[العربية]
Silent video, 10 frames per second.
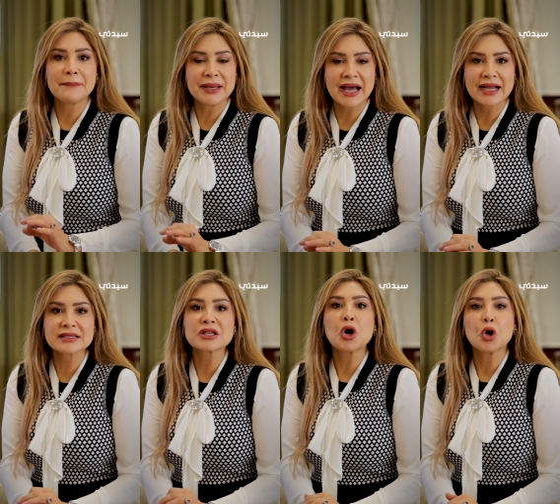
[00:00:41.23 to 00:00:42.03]

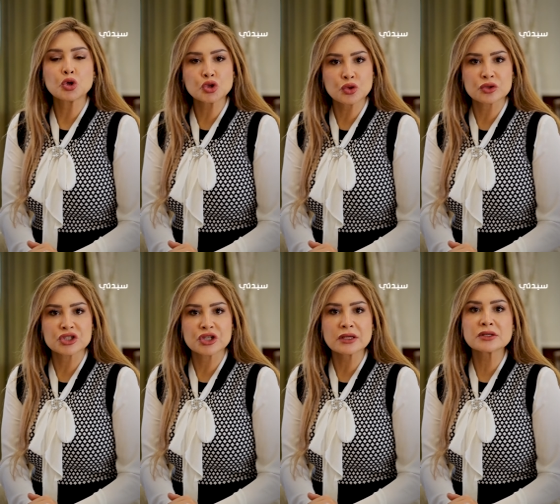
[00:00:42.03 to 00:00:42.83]
بالعكس اشكر
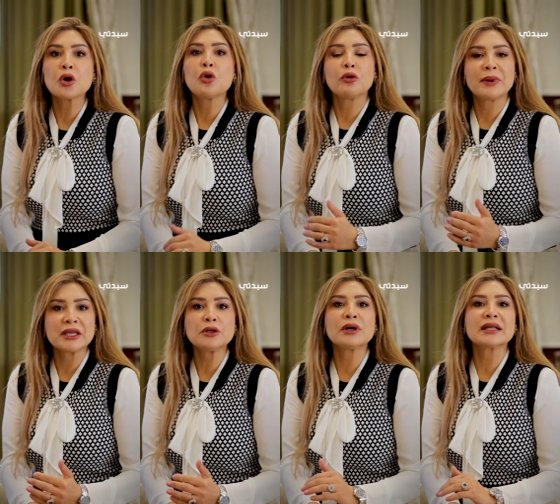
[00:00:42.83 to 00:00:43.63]
الشخص
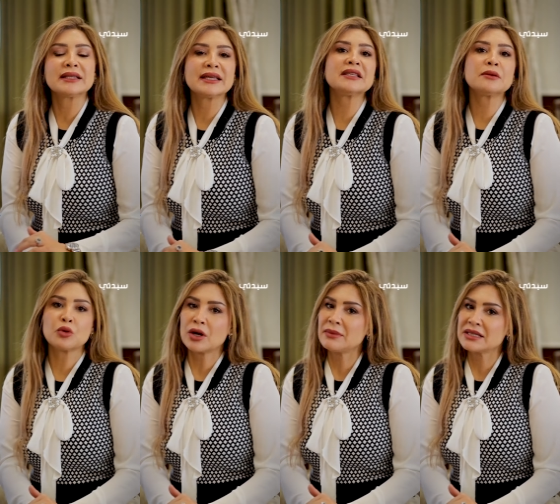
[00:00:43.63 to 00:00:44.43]
وبين له قد ايه ان
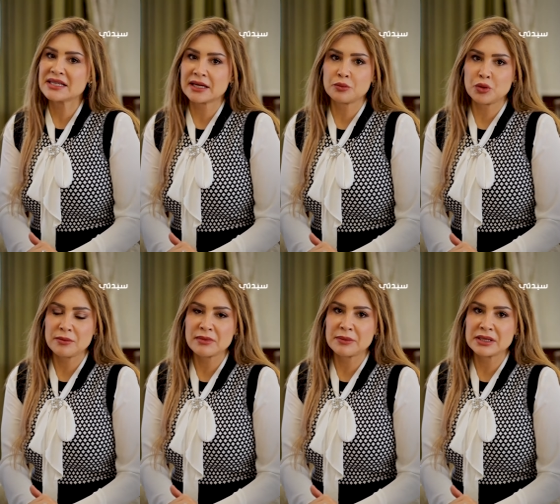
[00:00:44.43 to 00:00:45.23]
المجامله دي كانت
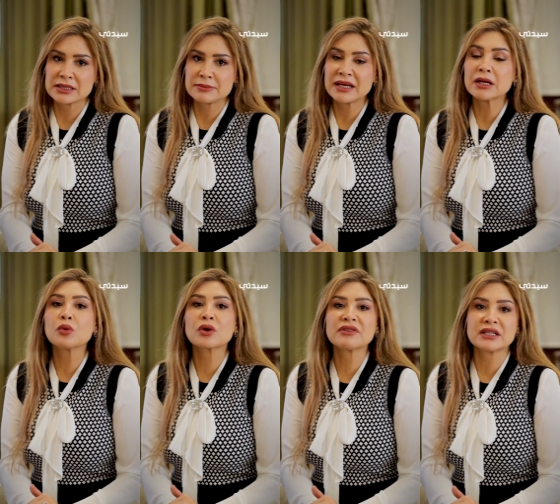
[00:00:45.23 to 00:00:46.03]
مهمه بالنسبه لك
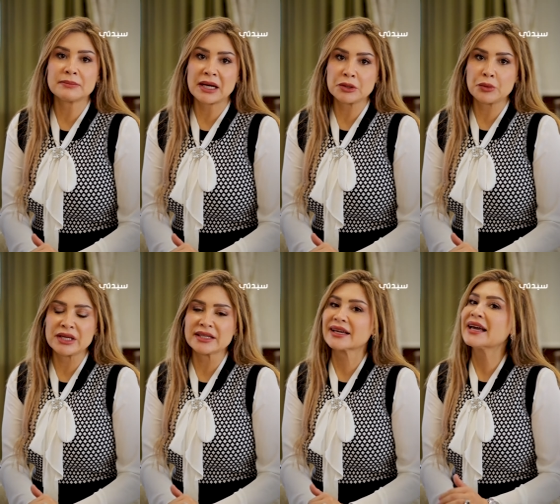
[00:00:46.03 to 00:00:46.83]
ورفعت
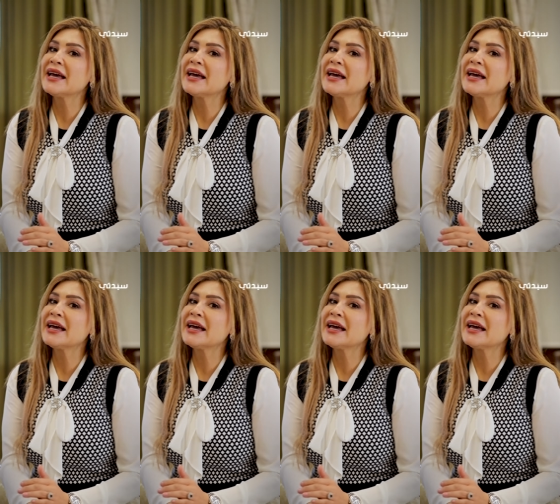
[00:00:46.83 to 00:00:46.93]
معنوياتك